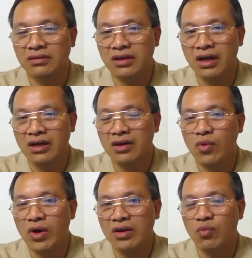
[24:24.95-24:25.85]
các cơ
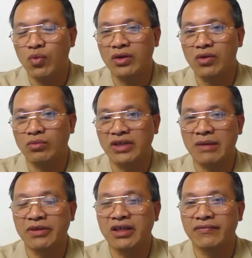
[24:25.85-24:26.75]
quan công quyền cũng sản
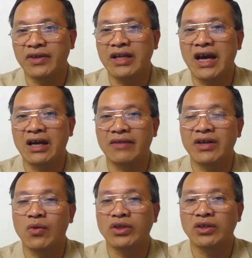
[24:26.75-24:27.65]
bây giờ vấn đề đảng là vấn
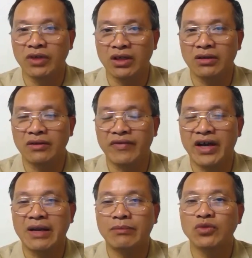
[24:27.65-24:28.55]
đề quan trọng nhất
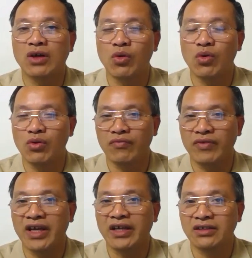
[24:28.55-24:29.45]
anh nắm toàn bộ
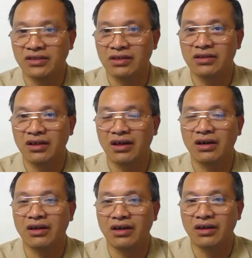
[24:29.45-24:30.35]
vấn đề nhân sự ở
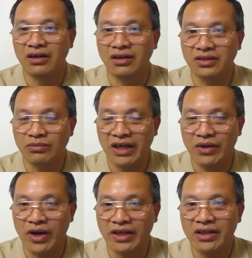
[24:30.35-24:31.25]
ở, ở trong tay
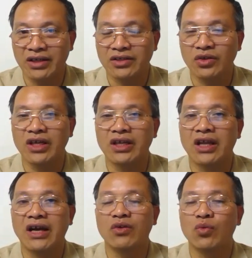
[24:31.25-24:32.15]
của anh cho nên
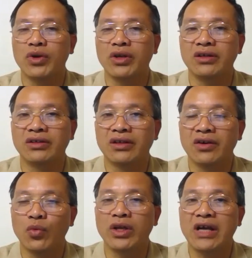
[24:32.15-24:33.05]
là anh có quyền
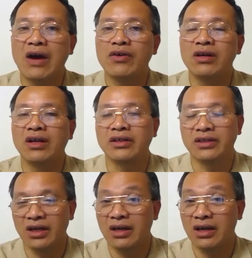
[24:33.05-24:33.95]
quyền cao hơn là
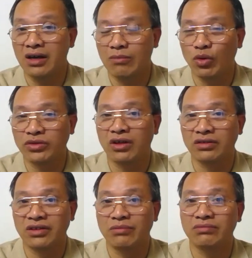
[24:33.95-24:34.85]
những người, bộ trưởng
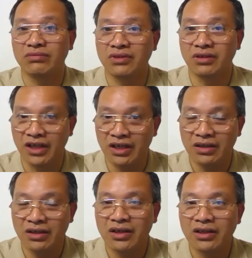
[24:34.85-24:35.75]
trong thực tiễn
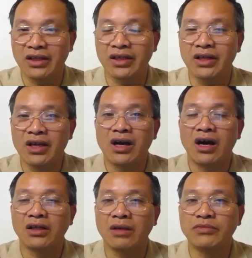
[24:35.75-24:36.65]
thế thì
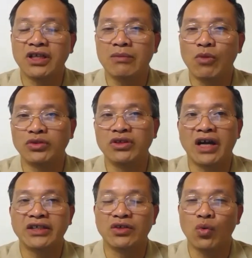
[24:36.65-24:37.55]
uh, thậm chí là bộ trưởng
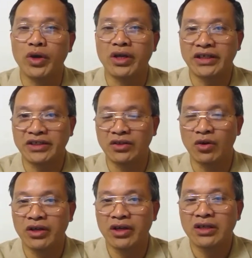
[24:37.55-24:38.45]
anh chỉ có quyền hành chính thôi
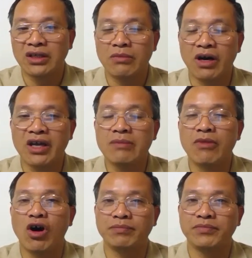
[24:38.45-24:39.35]
nhưng mà khi mà
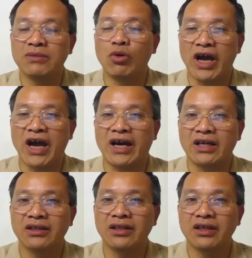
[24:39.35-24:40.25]
họp chi bộ đảng á,
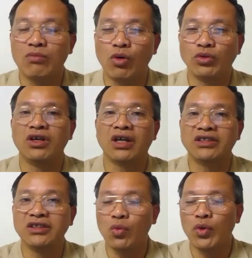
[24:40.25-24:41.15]
thì ông bộ trưởng lại
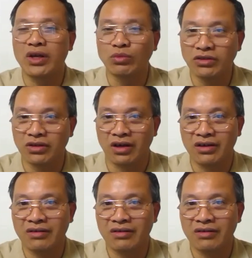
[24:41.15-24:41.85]
dưới quyền ông thứ trưởng